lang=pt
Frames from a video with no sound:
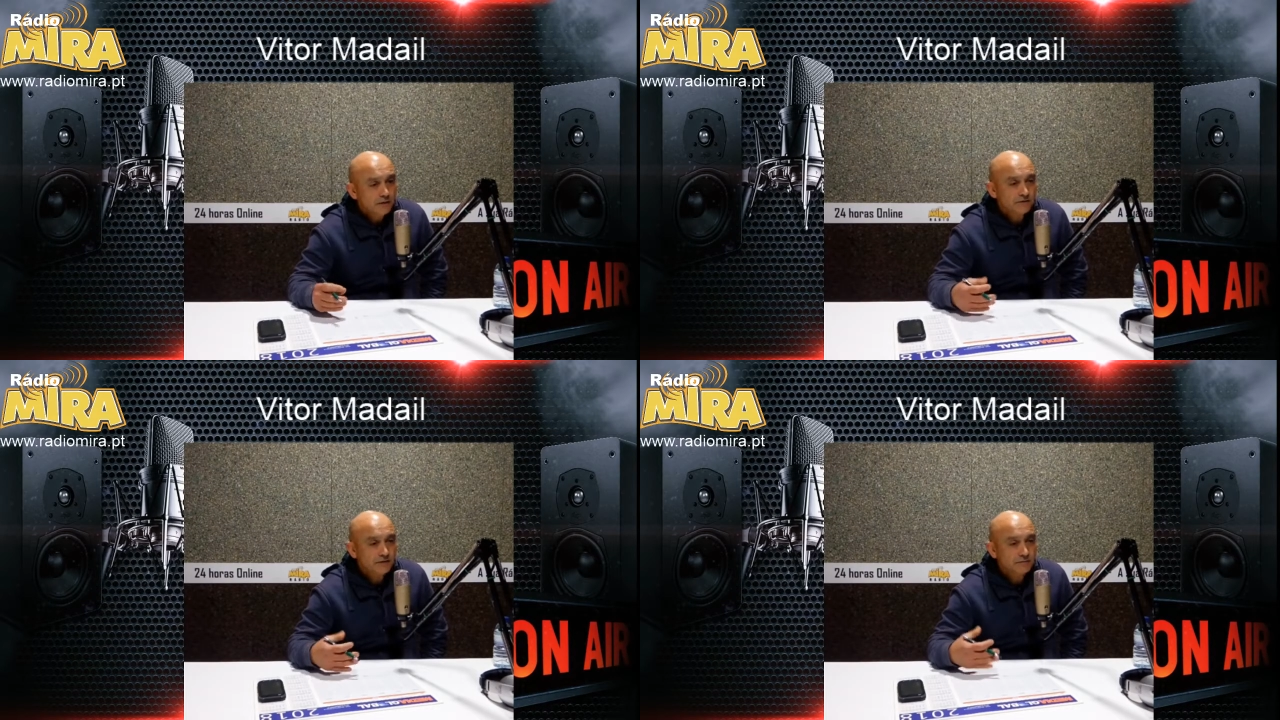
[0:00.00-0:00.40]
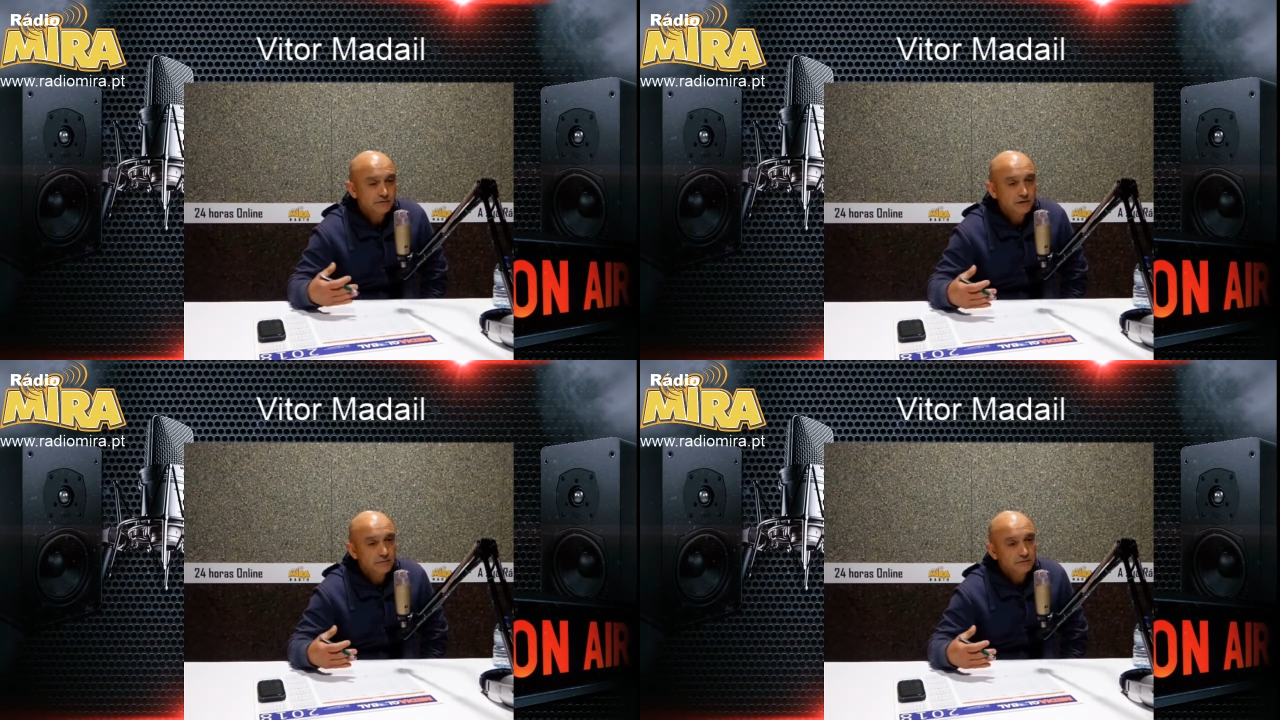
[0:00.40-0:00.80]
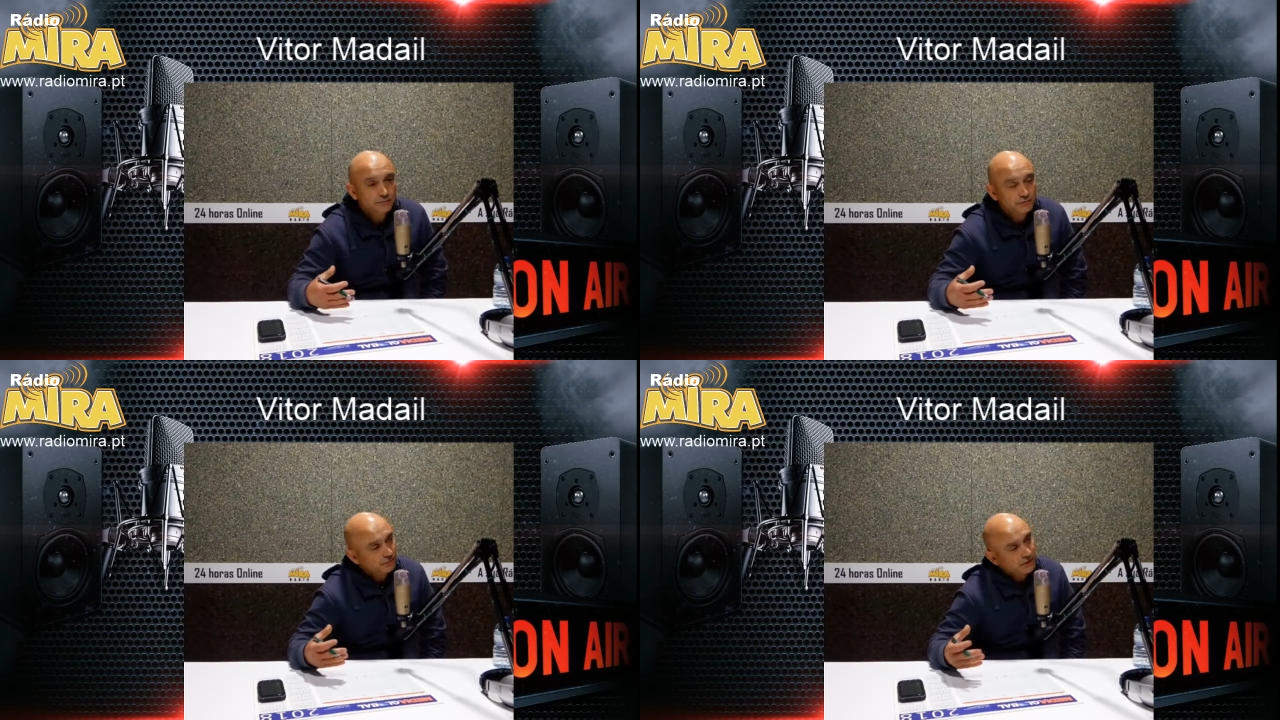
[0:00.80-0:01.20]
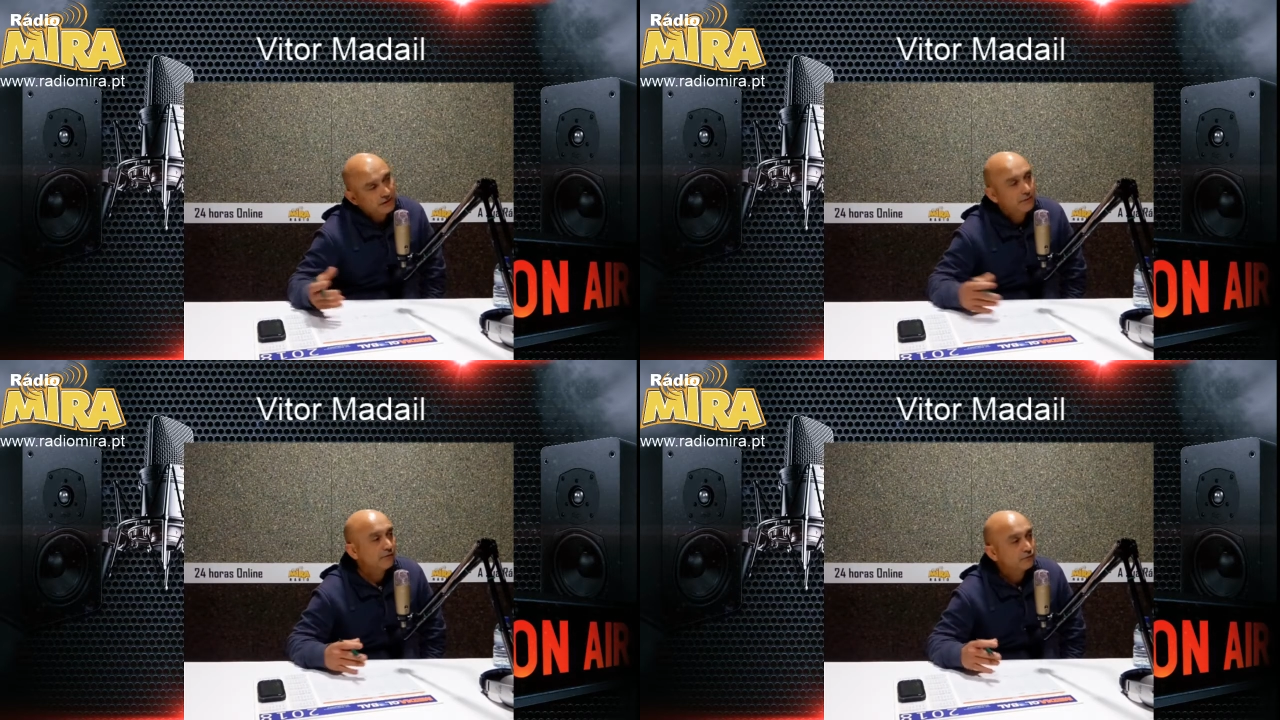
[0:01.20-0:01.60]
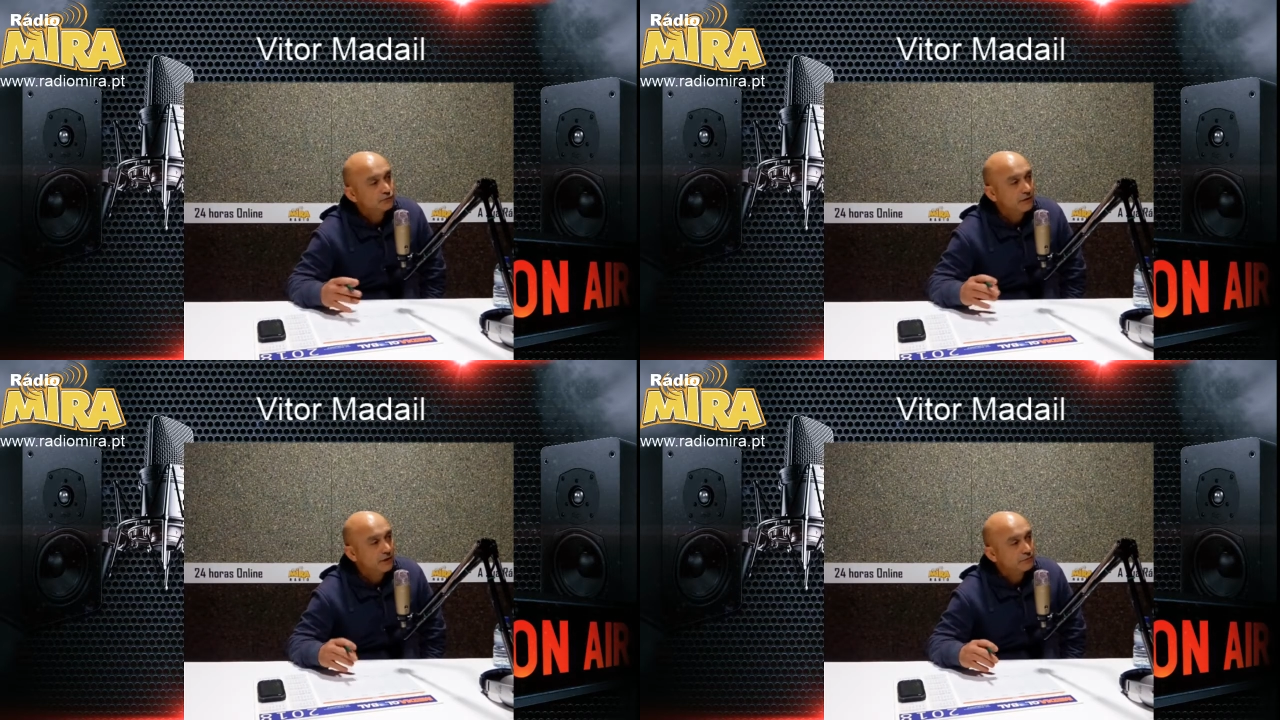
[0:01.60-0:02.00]
fizemos aqui, mas por exemplo, a nível de
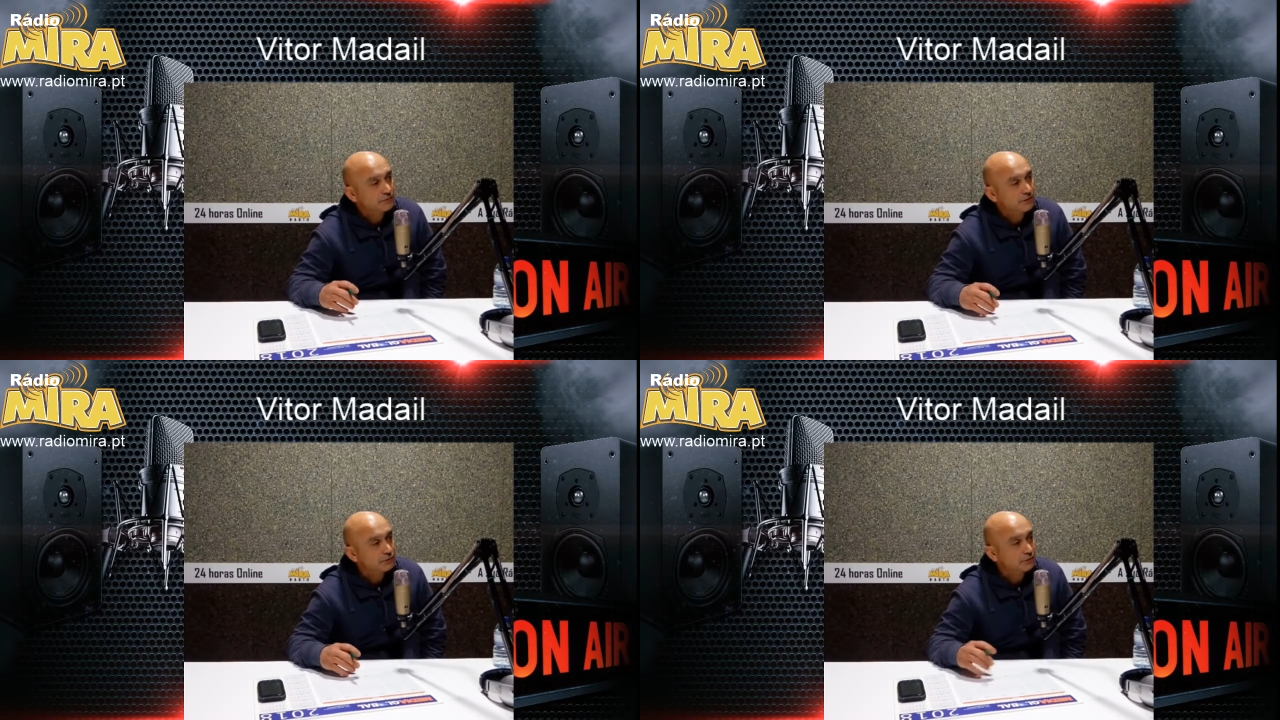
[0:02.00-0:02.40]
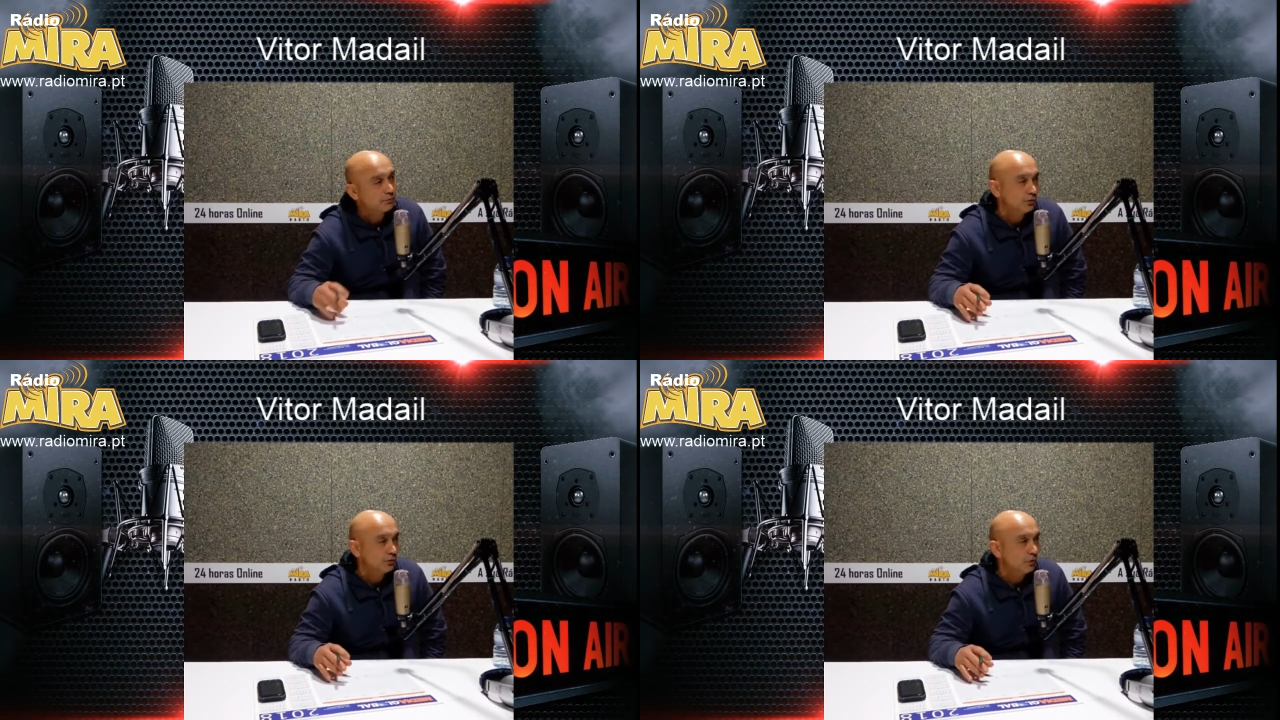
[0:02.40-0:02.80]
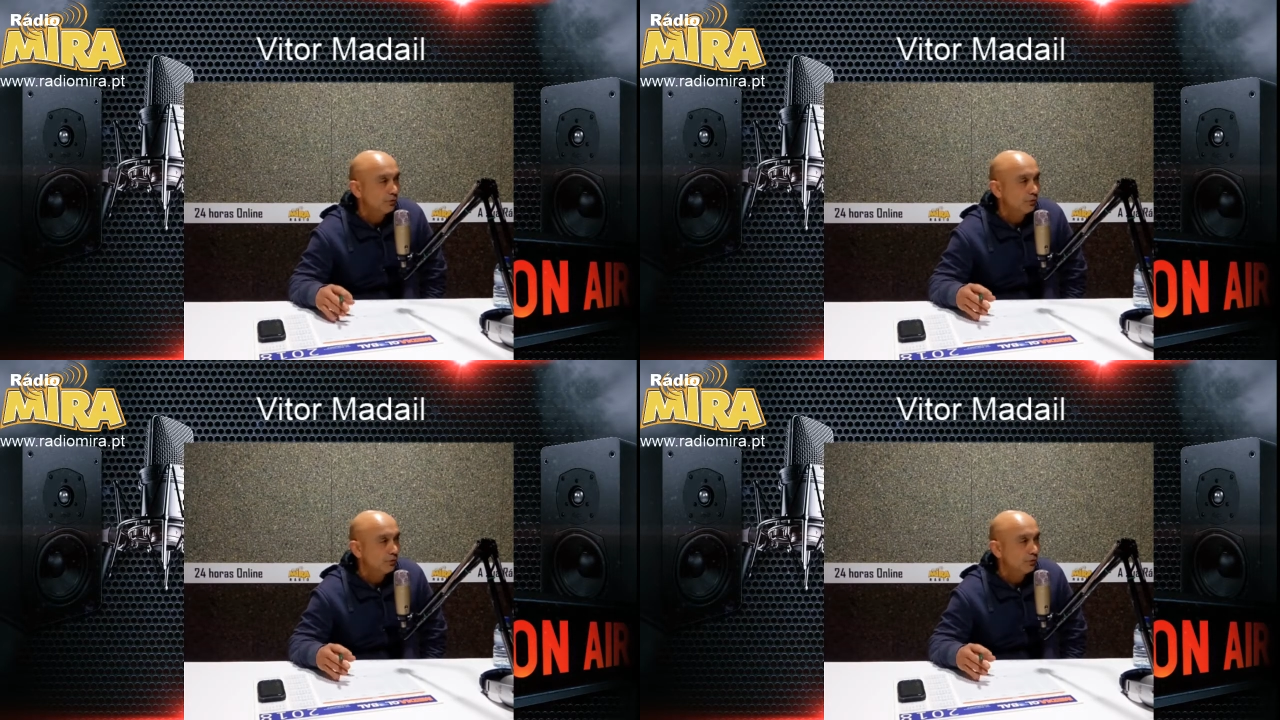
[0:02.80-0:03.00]
funcionários, portanto, isto melhorou,